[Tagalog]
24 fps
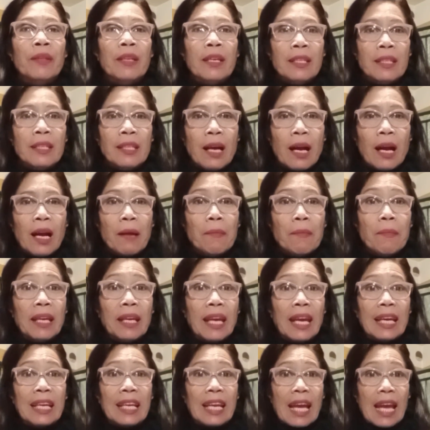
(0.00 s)
na
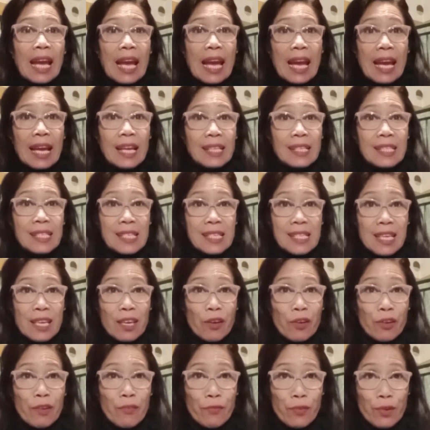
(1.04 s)
magkikreate si
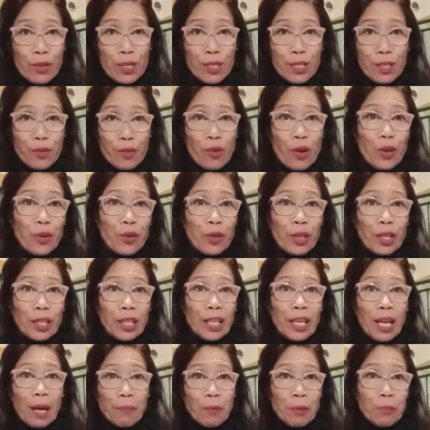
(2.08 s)
universe kung anong
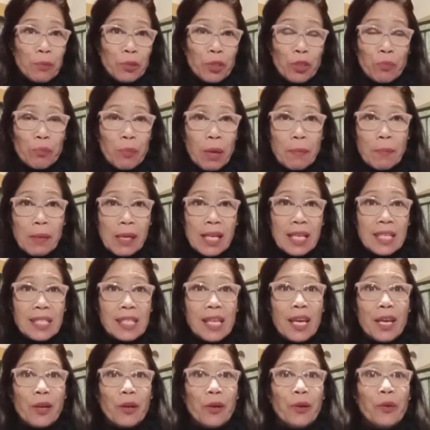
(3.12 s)
itinapon mo dun, babalik
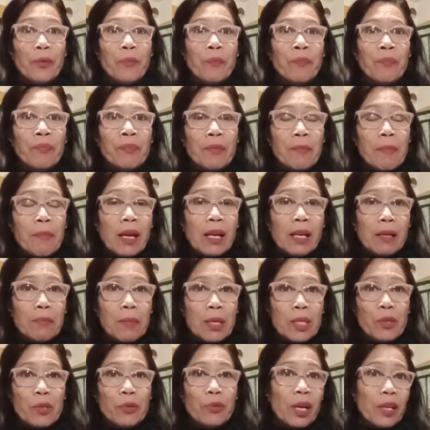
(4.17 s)
sa'yo. Parang
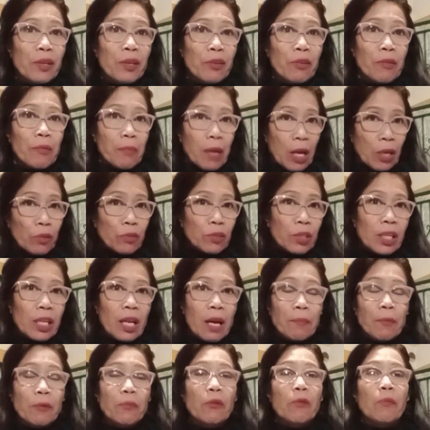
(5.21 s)
basura, no? Anong
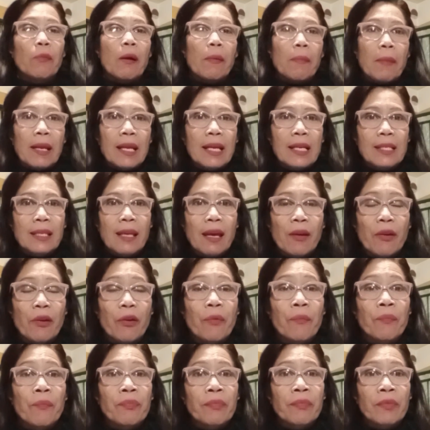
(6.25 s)
tinapon mo, babalik sa'yo.
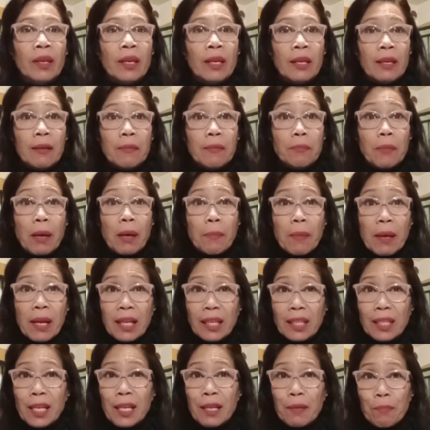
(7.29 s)

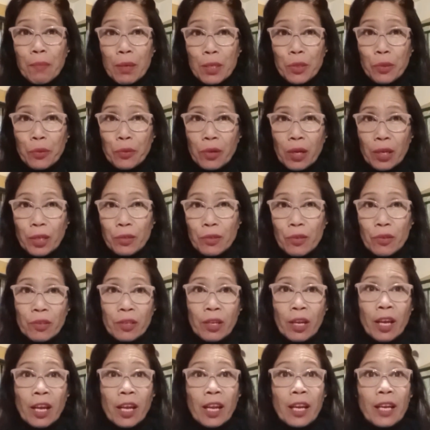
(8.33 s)
Babalik din ang basurang yon
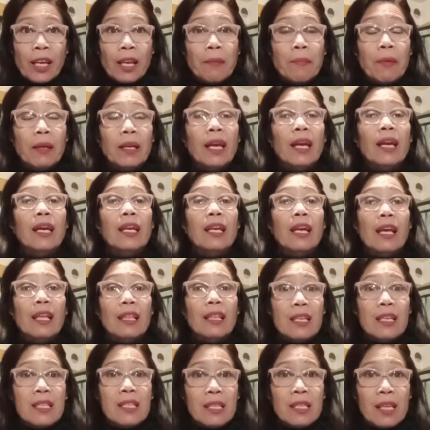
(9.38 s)
na
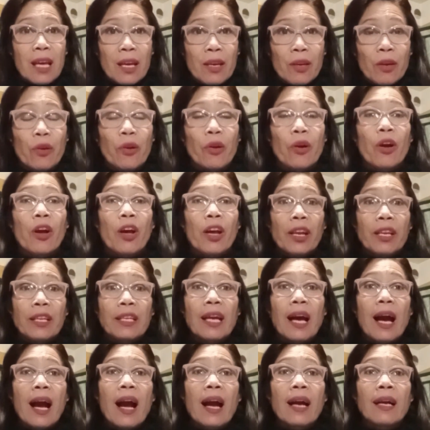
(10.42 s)
magkikreate din sa'yo
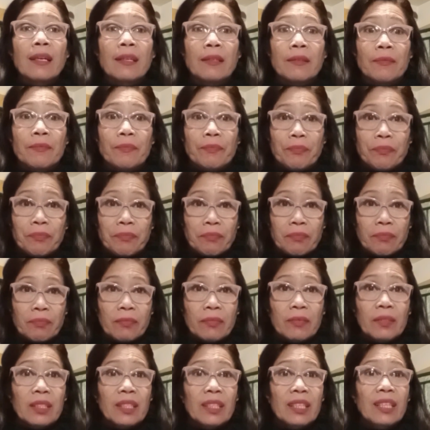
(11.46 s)
ng
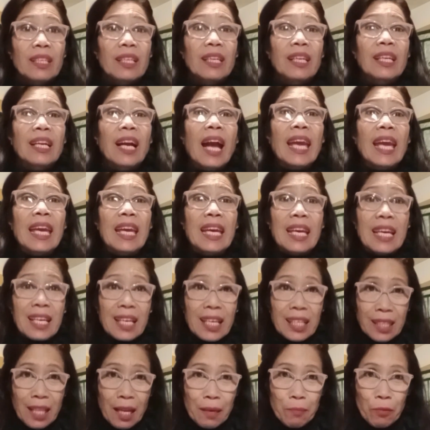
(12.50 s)

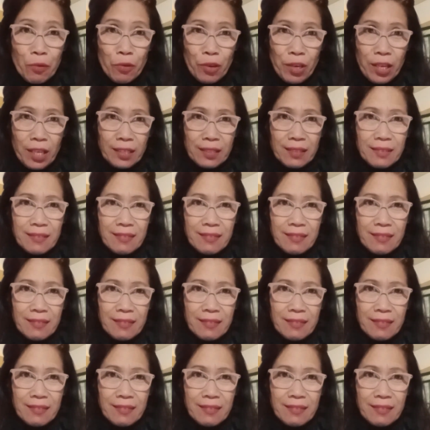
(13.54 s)
kaiingitan mo ulit.